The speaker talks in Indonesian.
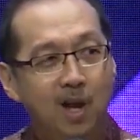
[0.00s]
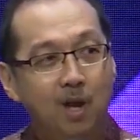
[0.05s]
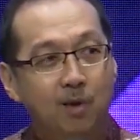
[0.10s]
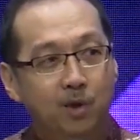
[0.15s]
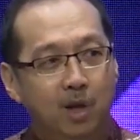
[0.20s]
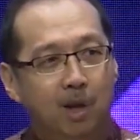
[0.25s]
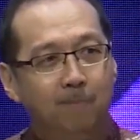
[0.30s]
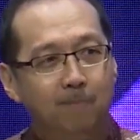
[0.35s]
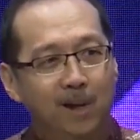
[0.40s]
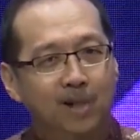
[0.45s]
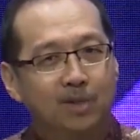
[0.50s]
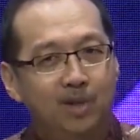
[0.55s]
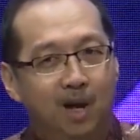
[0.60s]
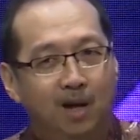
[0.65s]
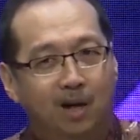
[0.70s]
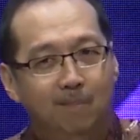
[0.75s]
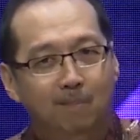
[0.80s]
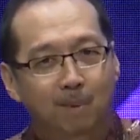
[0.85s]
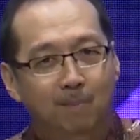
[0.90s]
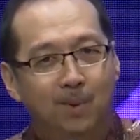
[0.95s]
Dia pasti
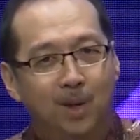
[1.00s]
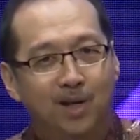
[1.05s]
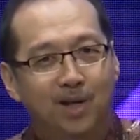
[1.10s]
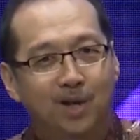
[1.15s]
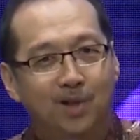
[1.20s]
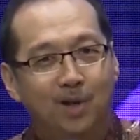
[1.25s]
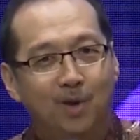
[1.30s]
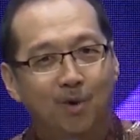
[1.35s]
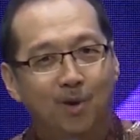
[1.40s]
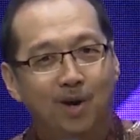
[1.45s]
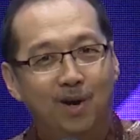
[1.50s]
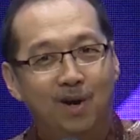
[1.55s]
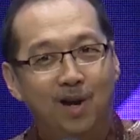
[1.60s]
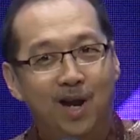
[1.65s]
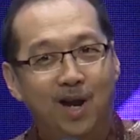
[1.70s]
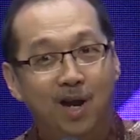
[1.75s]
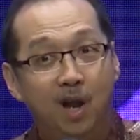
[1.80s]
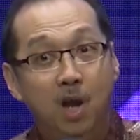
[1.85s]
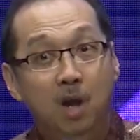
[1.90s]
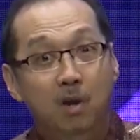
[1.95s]
akan memberkati orang
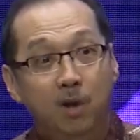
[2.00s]
lain.